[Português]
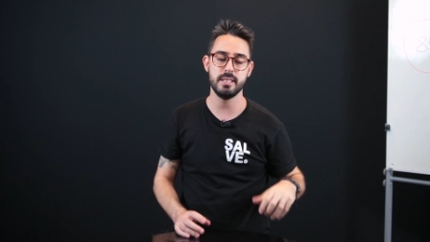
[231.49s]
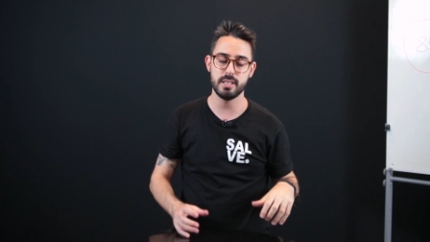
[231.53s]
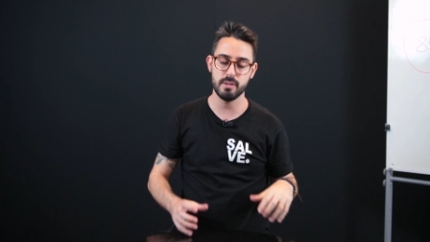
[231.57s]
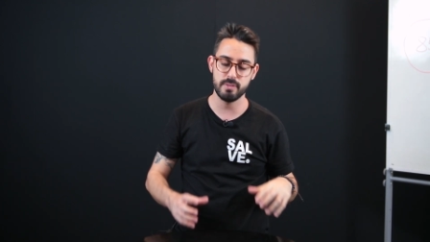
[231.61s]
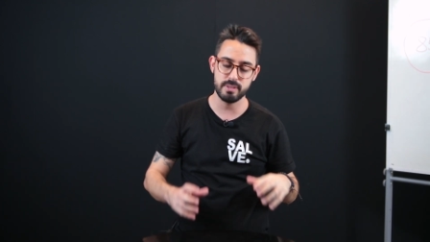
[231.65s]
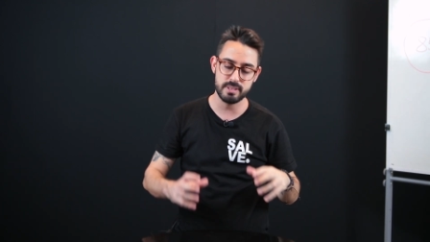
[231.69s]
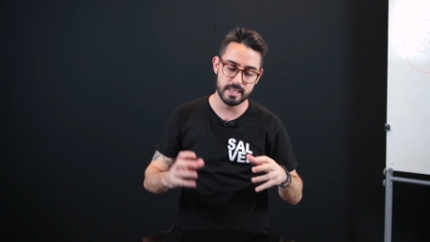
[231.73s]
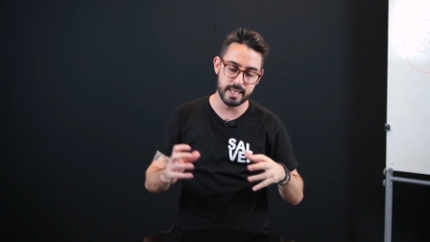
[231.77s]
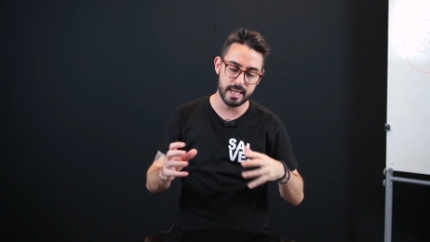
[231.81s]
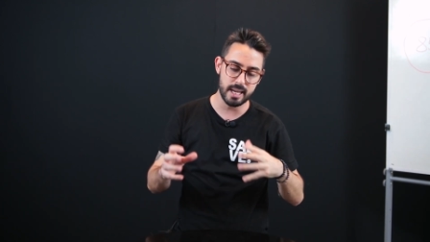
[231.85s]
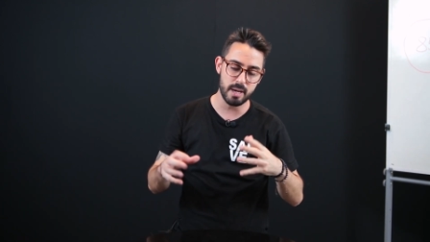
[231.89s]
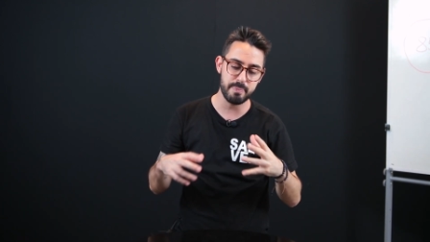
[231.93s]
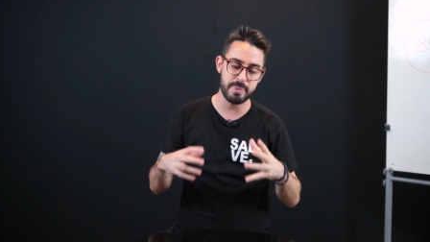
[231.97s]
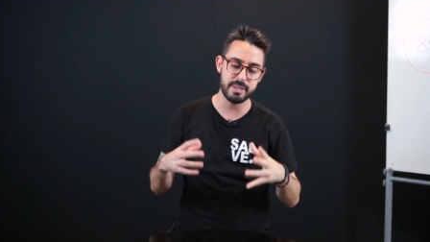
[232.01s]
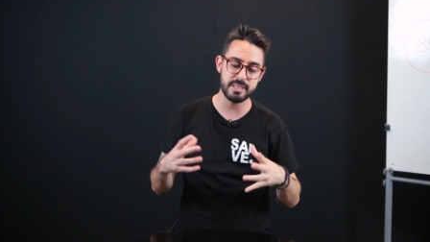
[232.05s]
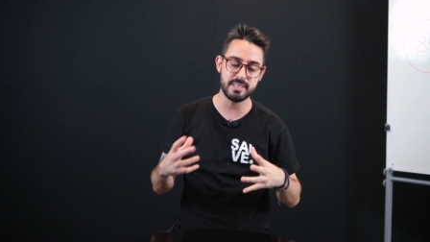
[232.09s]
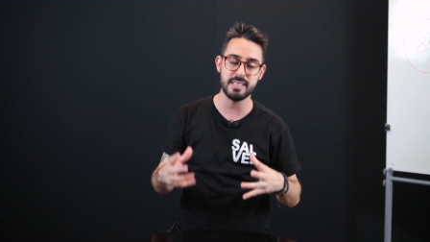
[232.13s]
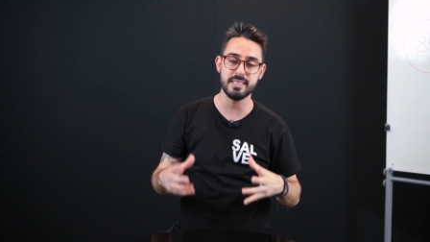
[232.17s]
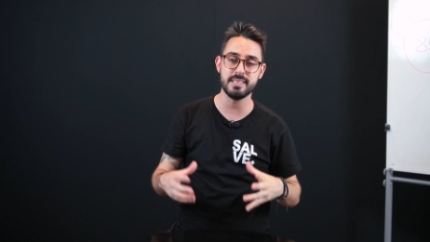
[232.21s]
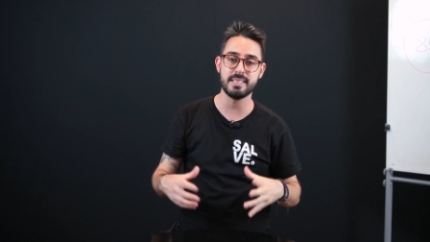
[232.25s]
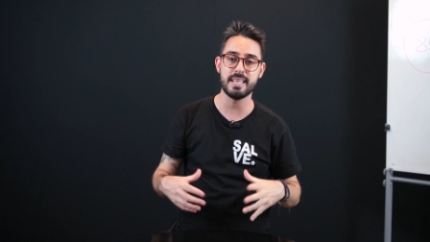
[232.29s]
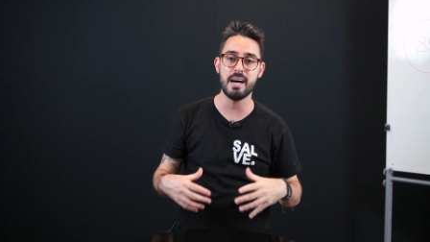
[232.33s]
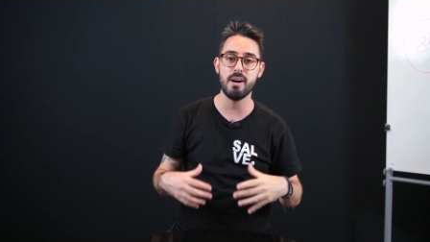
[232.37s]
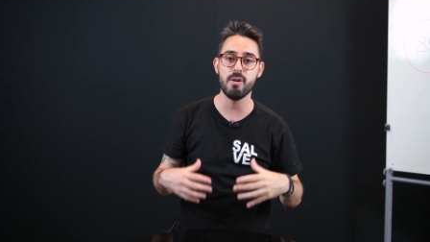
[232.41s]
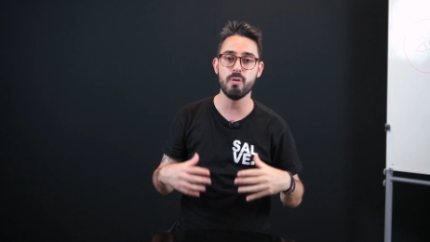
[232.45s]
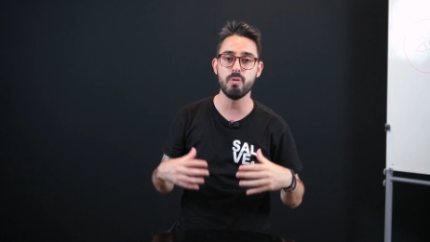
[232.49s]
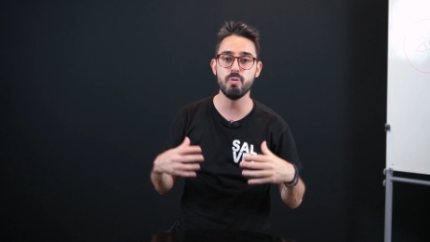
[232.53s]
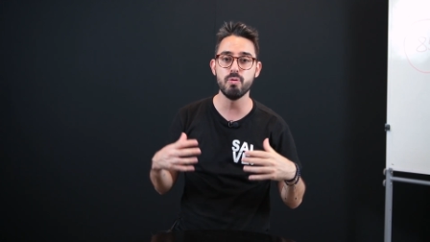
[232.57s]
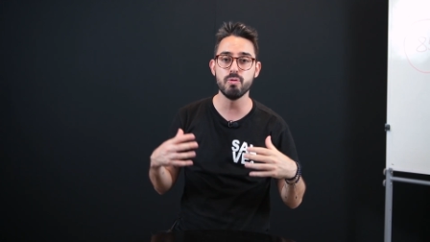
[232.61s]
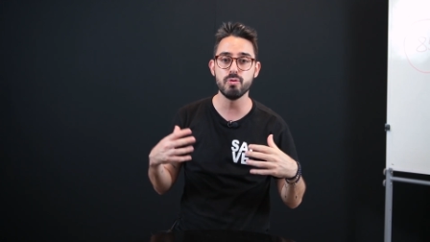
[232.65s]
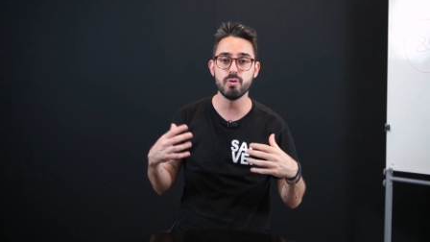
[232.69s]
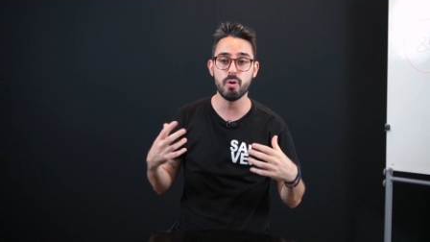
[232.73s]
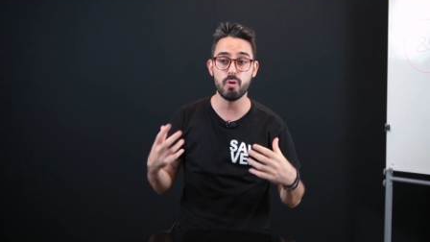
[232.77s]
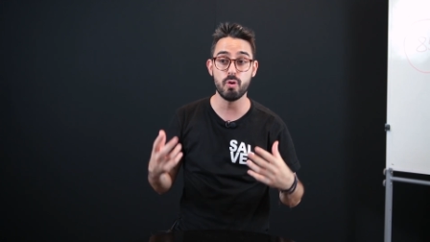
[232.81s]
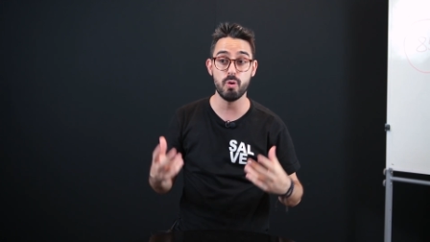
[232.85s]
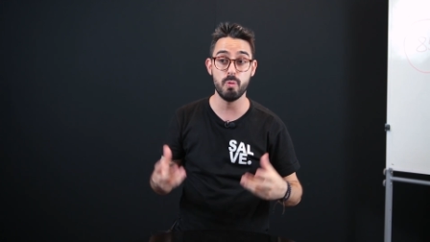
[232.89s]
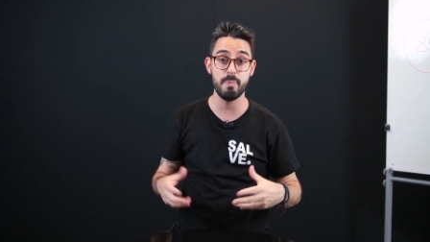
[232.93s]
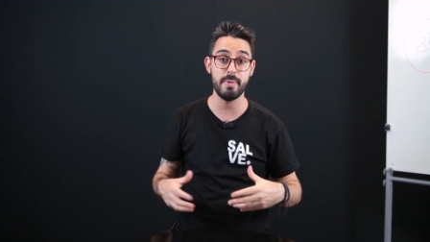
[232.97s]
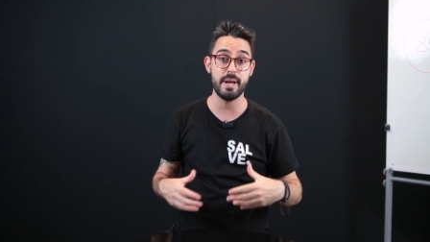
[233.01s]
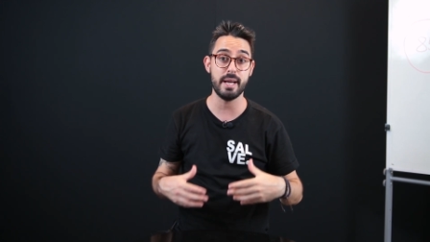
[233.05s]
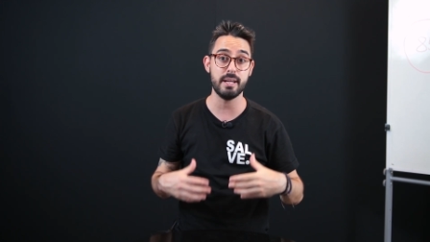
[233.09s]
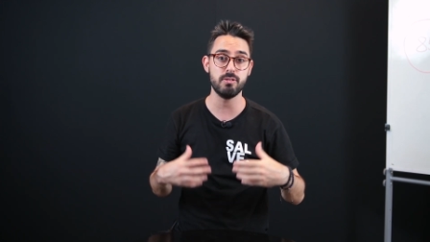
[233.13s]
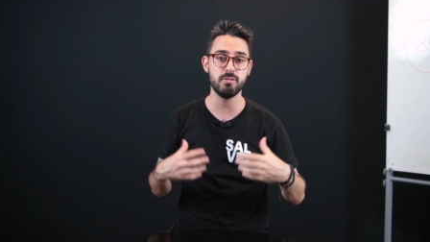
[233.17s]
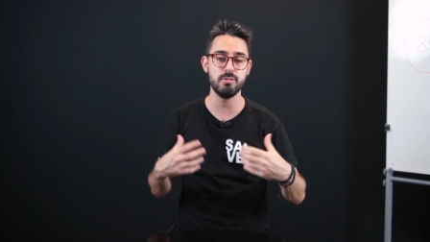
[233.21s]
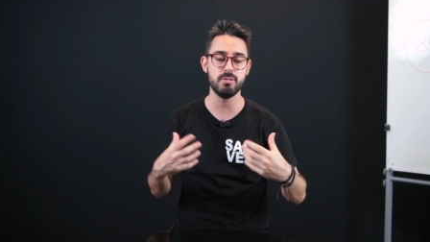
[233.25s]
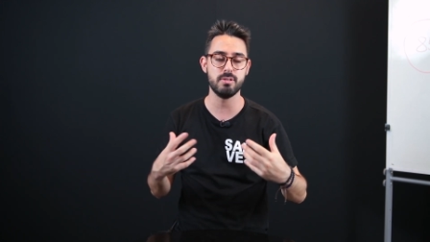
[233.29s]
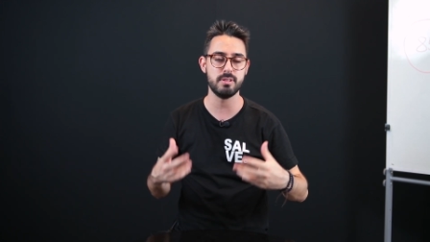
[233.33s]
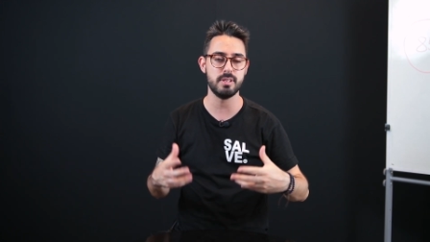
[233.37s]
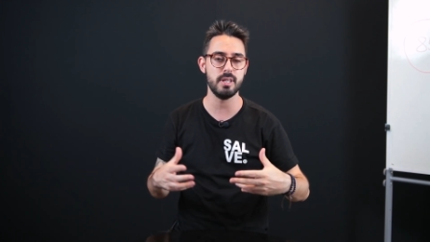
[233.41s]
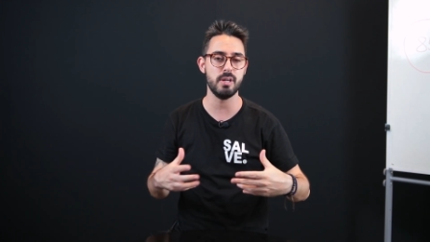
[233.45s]
Então você tem que apresentar algum
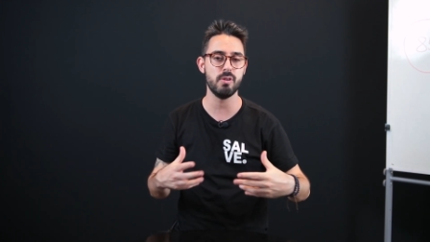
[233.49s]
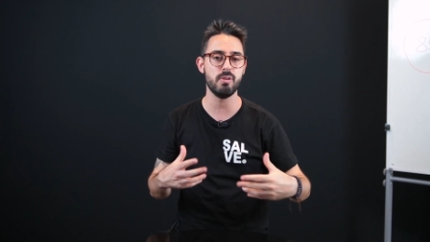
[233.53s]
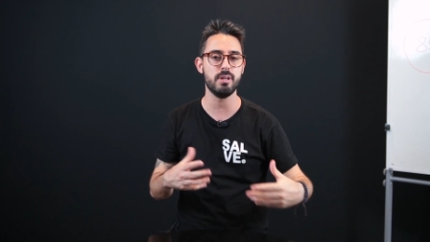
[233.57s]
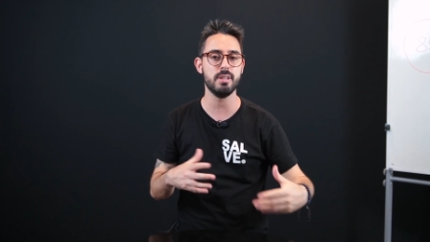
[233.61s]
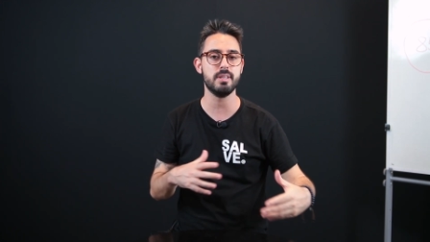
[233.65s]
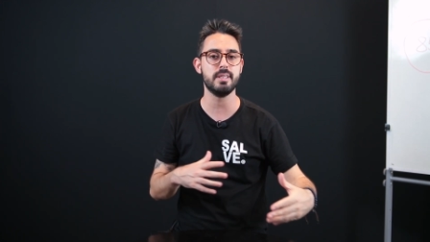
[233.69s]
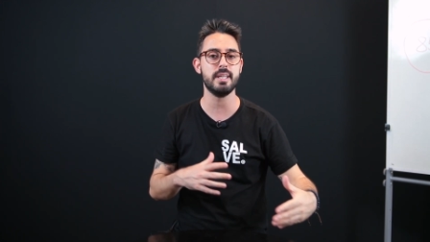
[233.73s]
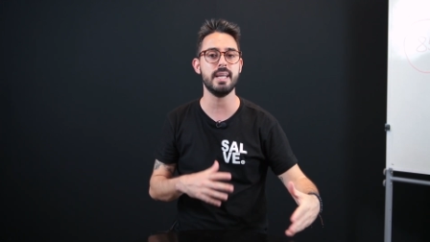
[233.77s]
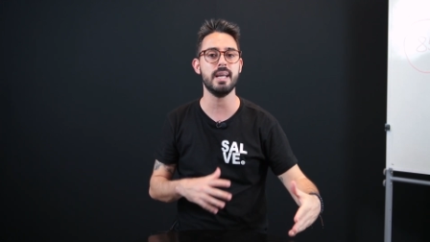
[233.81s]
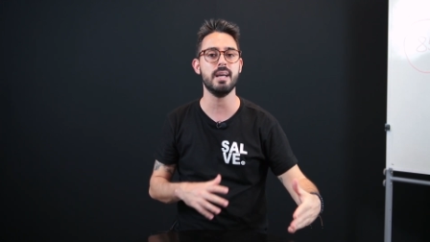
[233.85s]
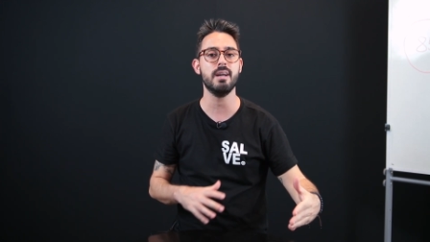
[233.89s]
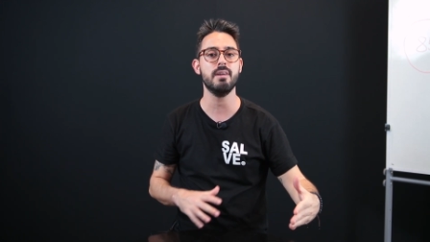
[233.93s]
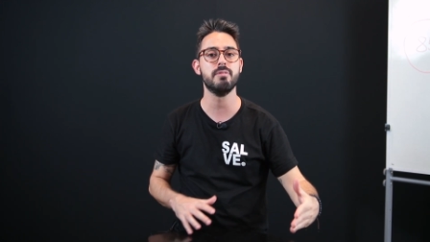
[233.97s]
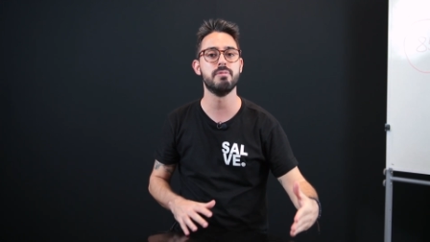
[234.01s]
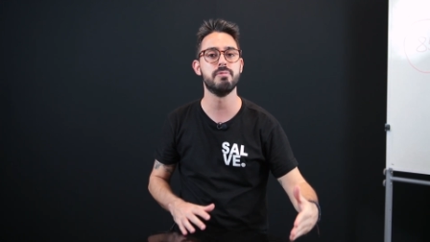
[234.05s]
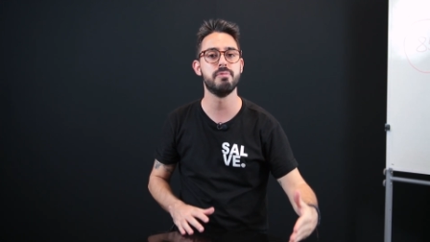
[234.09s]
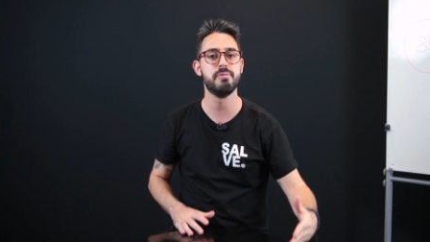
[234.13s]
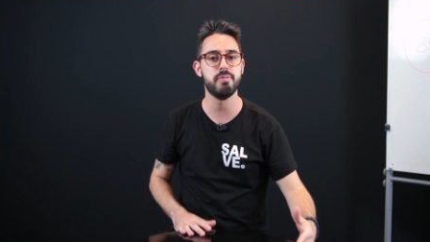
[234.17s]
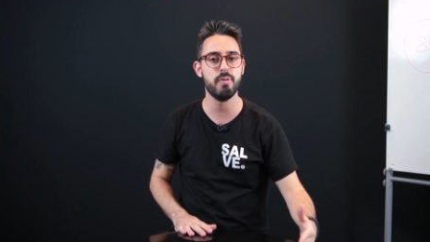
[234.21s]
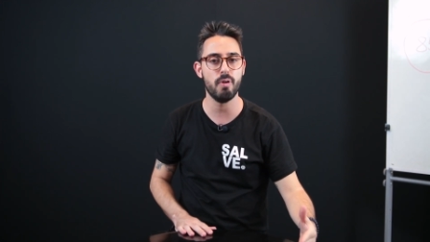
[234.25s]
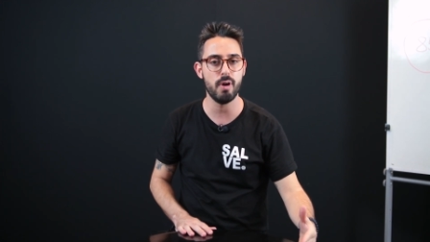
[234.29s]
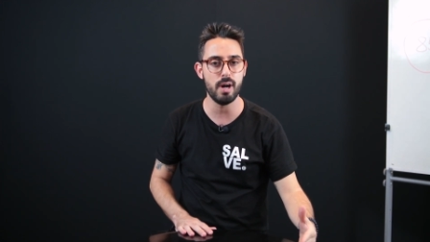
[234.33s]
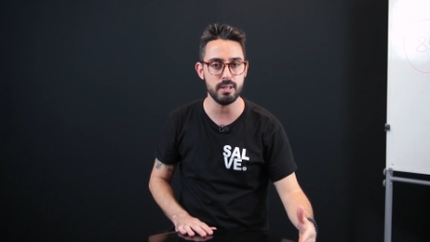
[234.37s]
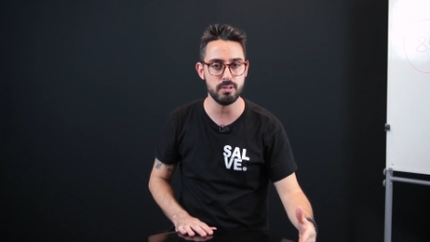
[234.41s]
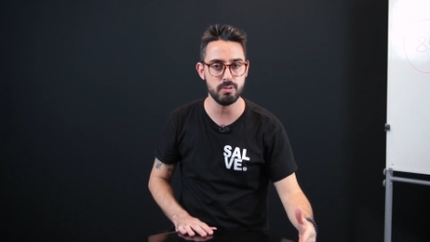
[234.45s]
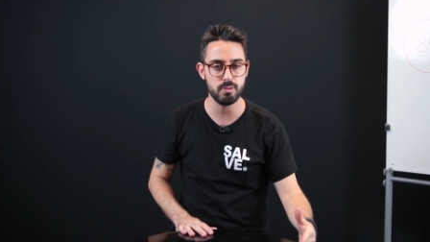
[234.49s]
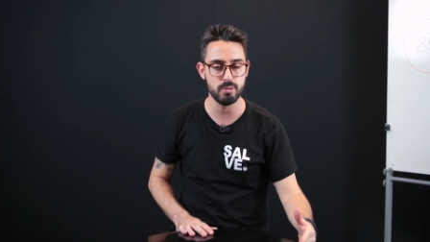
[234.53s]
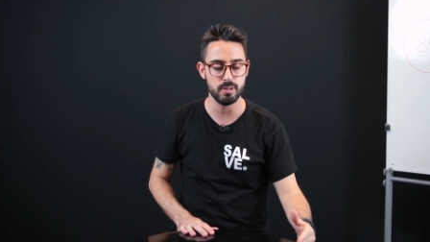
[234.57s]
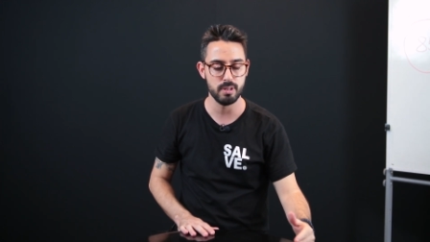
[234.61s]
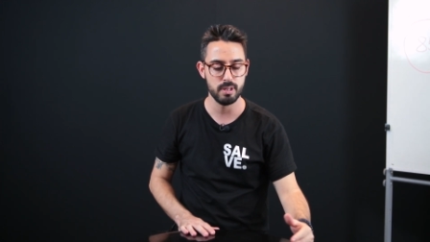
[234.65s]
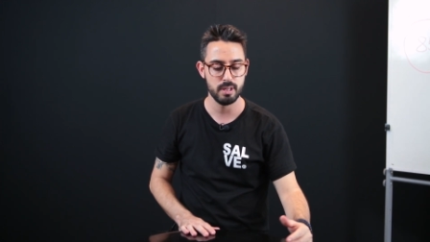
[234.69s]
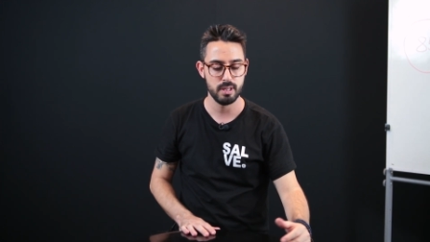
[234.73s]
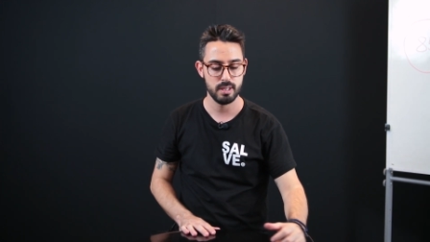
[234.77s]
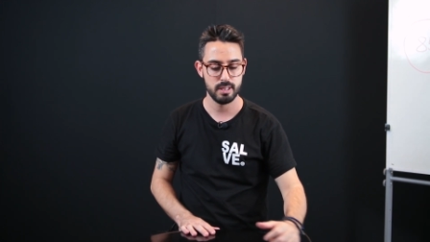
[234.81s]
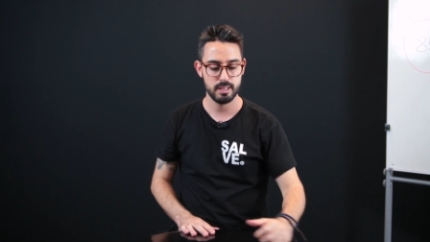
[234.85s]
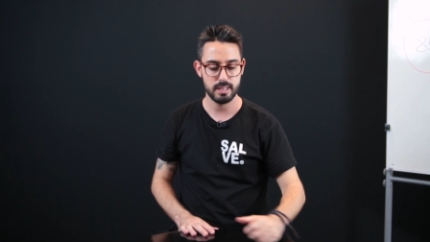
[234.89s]
documento seu que tenha foto.